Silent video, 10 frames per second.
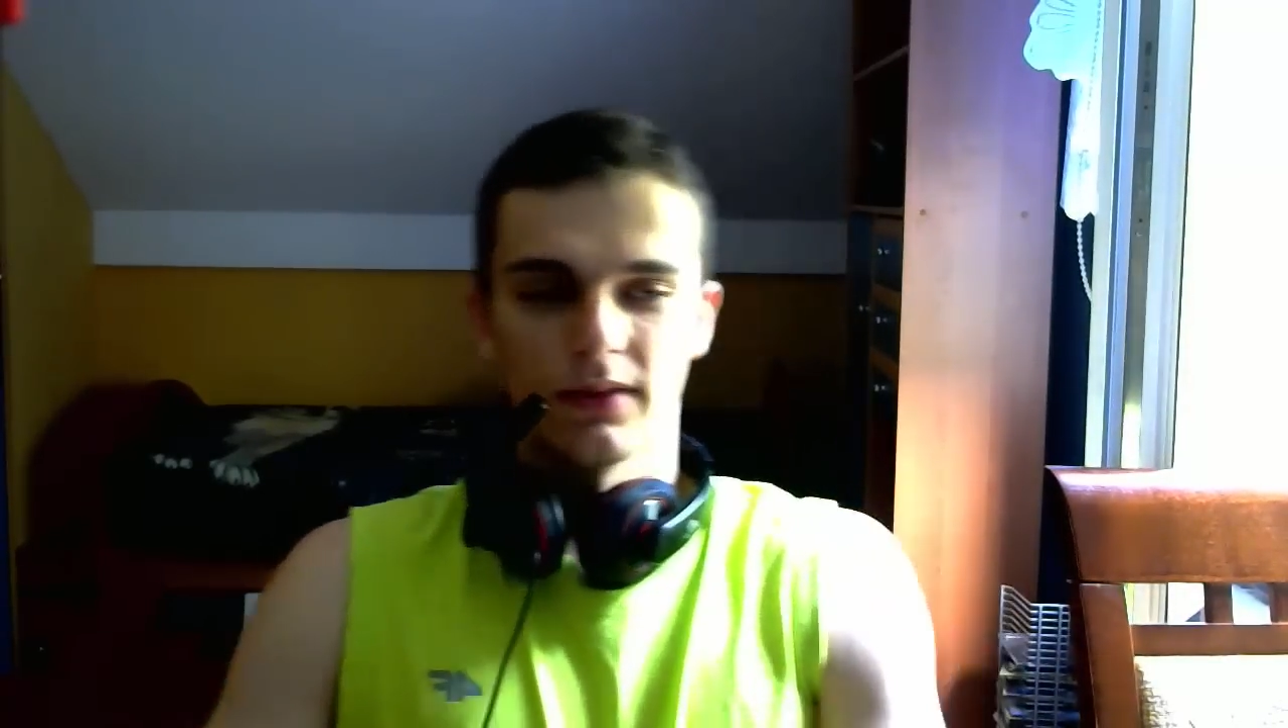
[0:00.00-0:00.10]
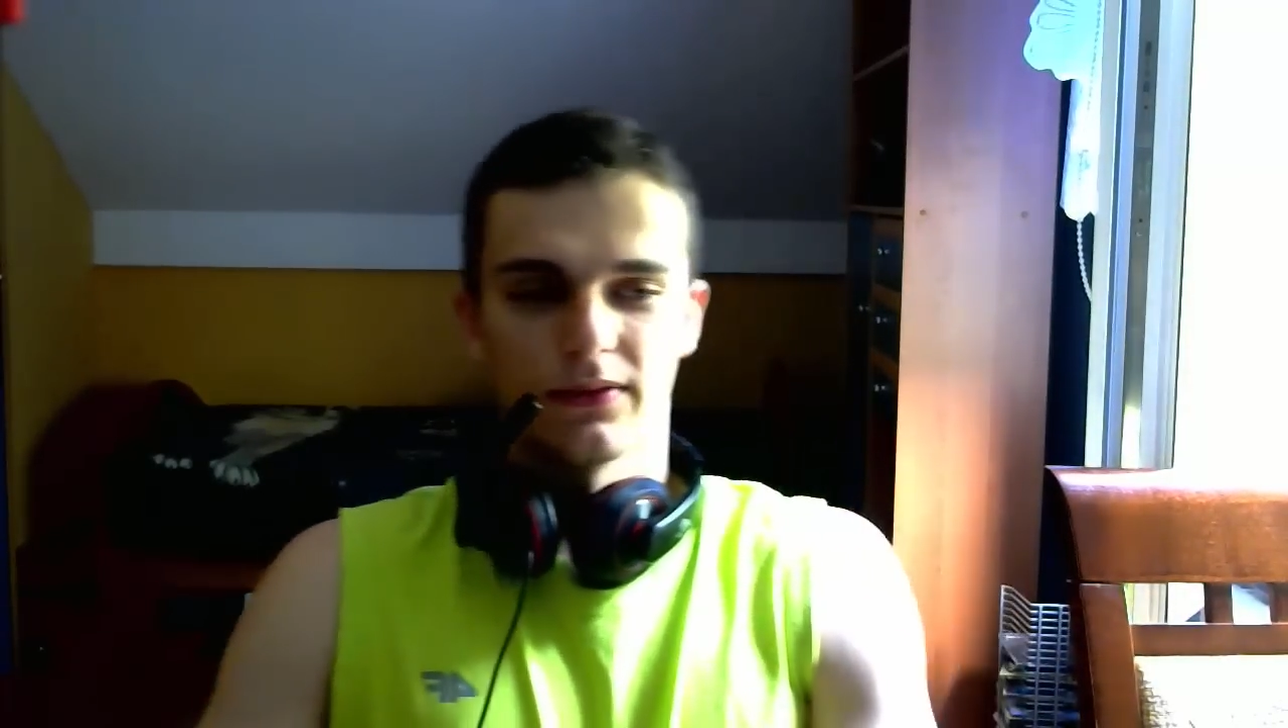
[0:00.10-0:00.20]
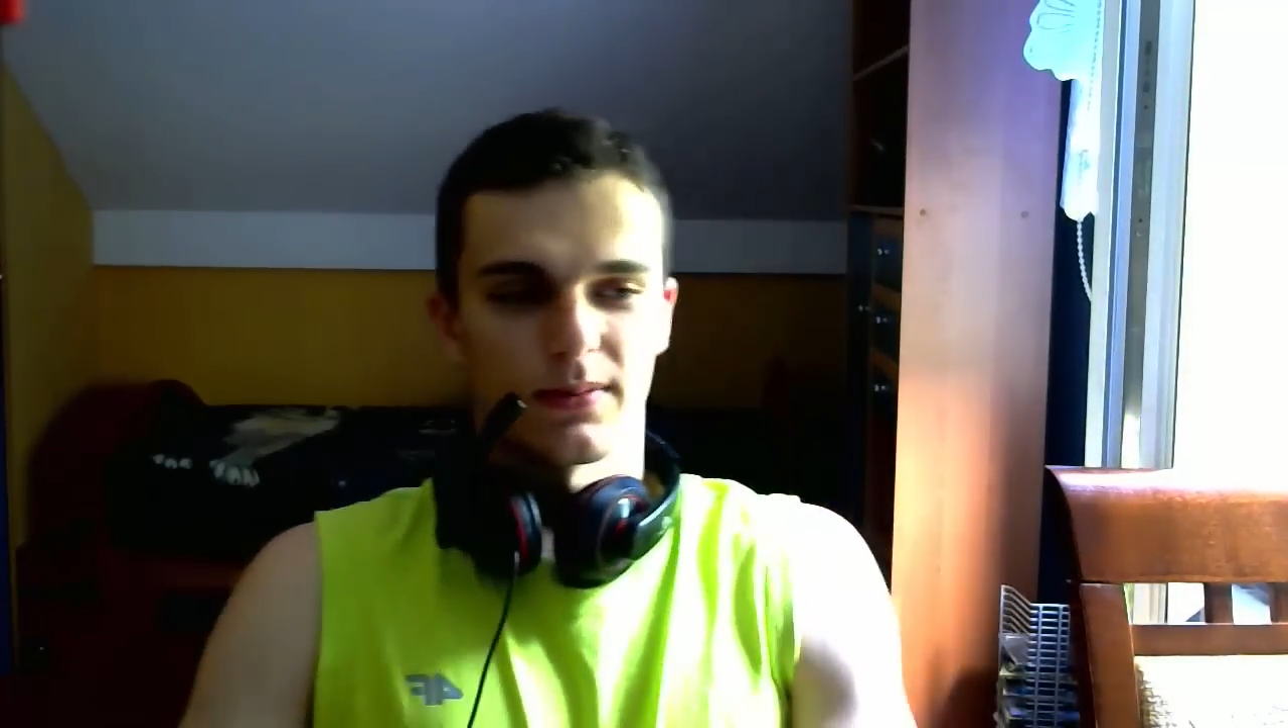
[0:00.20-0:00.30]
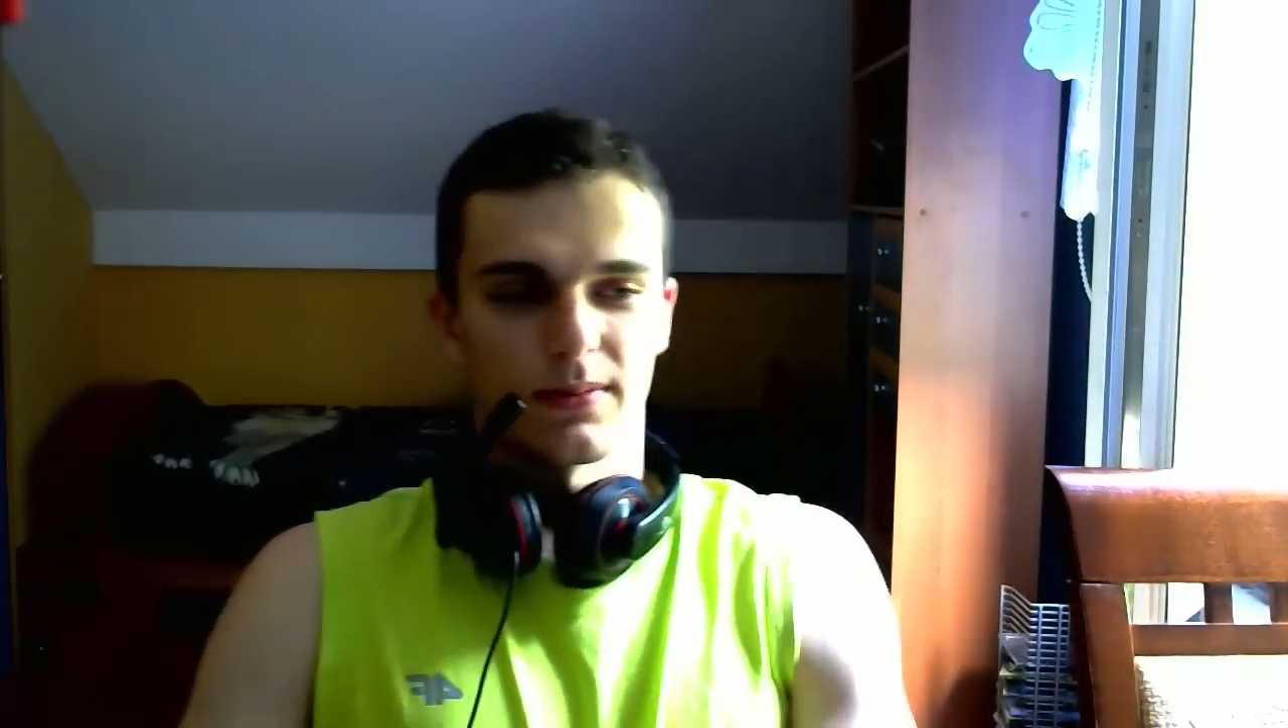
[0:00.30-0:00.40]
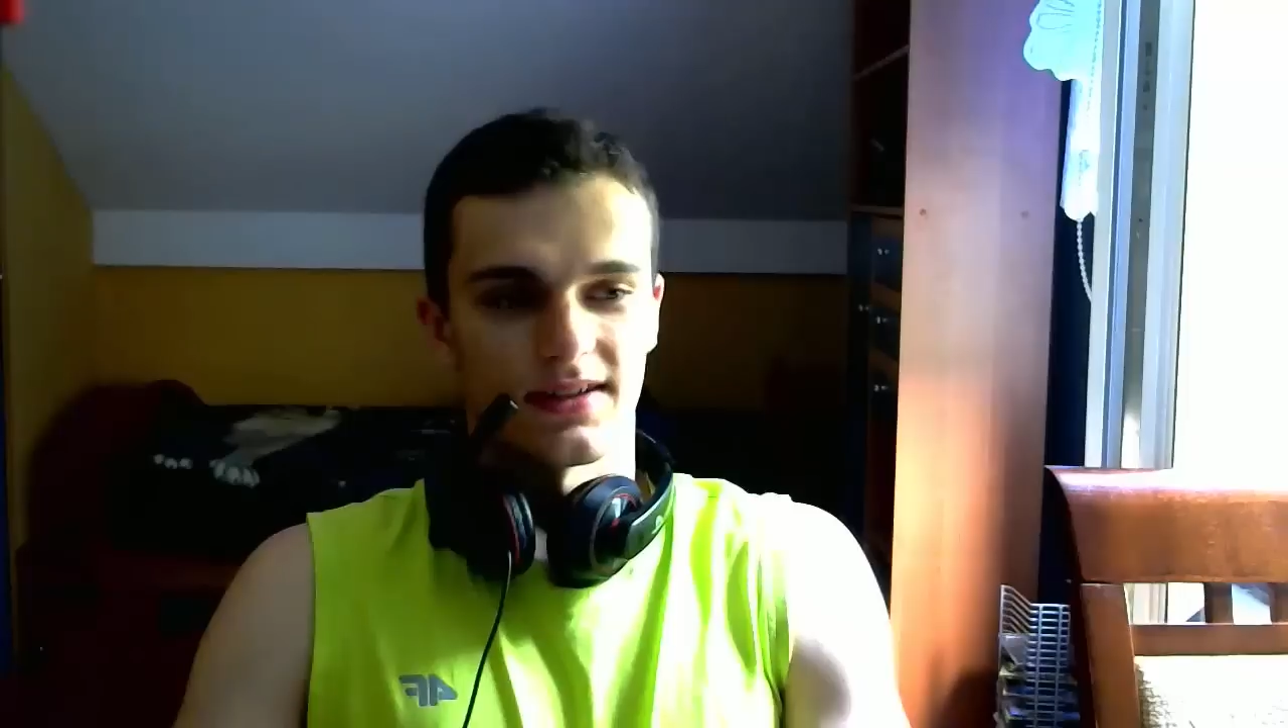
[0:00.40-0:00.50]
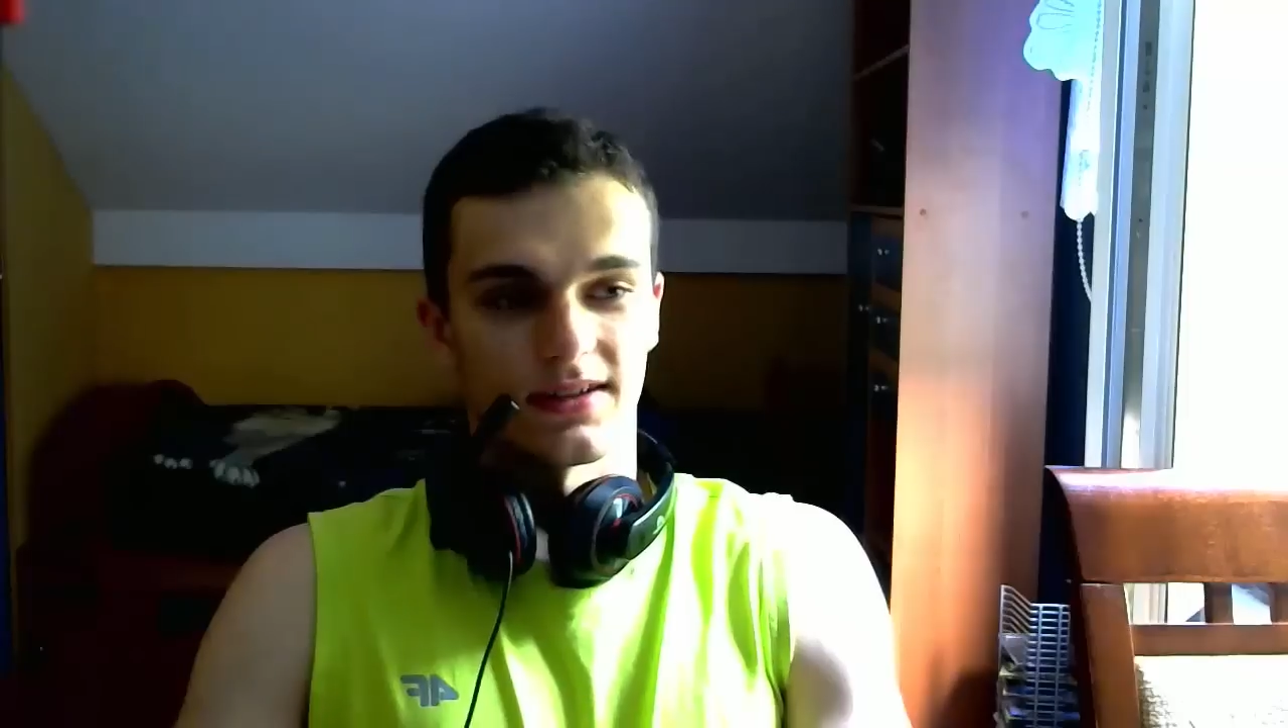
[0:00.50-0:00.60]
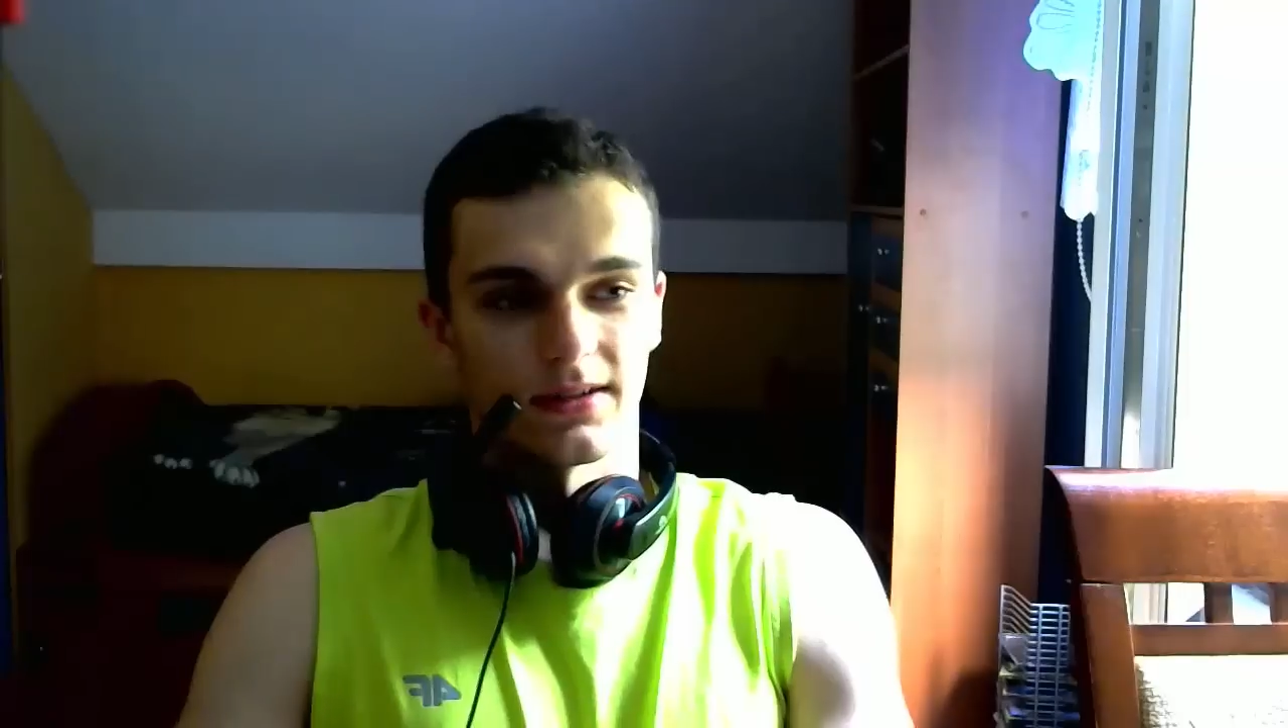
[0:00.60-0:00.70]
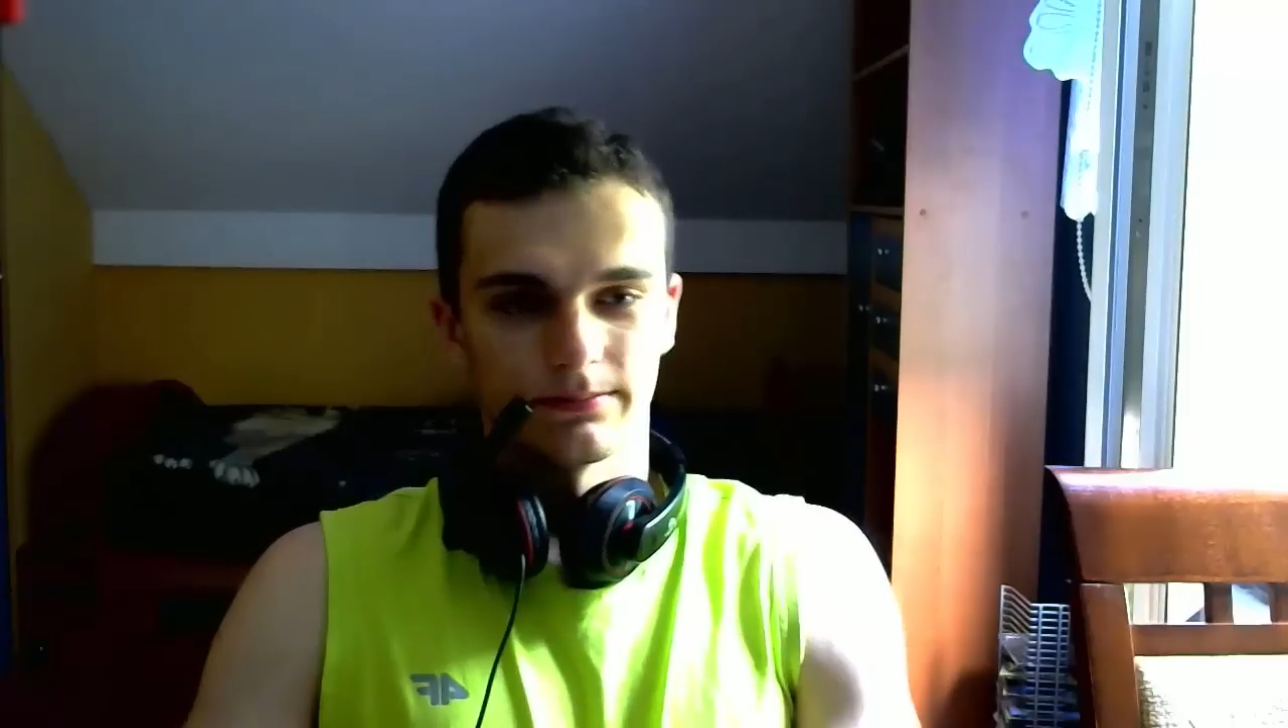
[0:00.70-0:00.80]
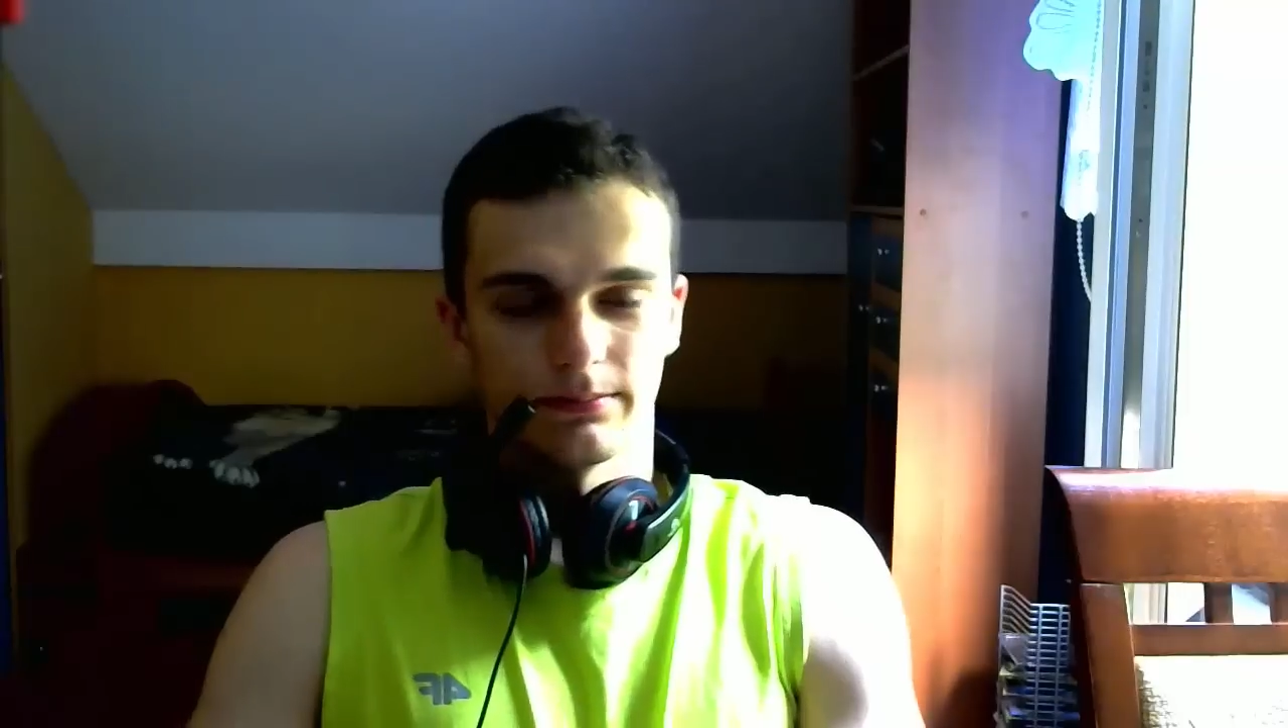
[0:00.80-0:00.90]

informacją,